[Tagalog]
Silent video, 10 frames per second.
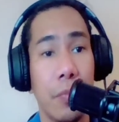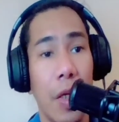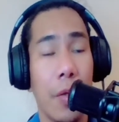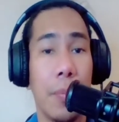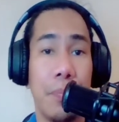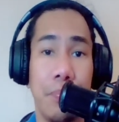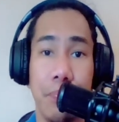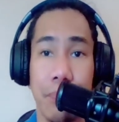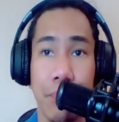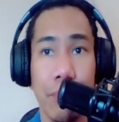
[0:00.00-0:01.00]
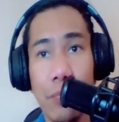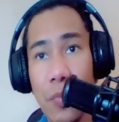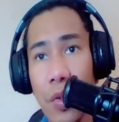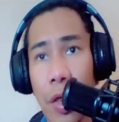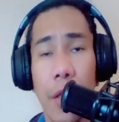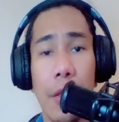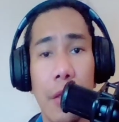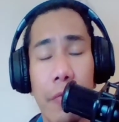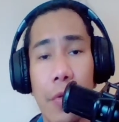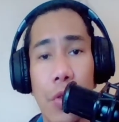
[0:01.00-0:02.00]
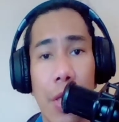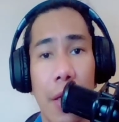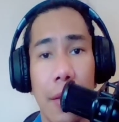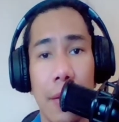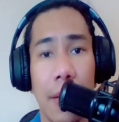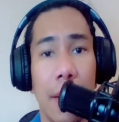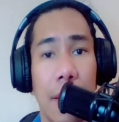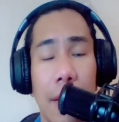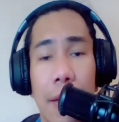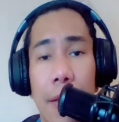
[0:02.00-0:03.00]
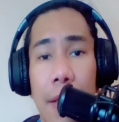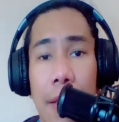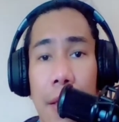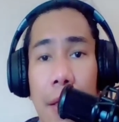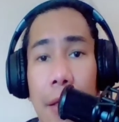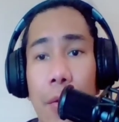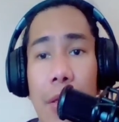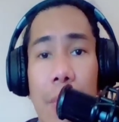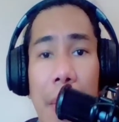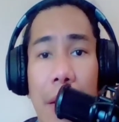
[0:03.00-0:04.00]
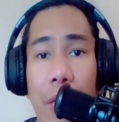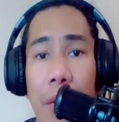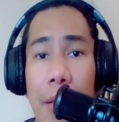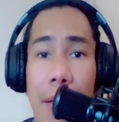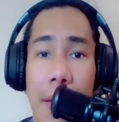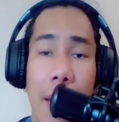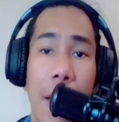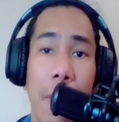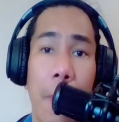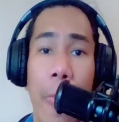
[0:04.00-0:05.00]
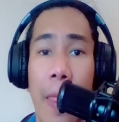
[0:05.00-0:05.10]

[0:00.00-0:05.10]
Ngayon, in-interview siya ni Loren Badoy at that time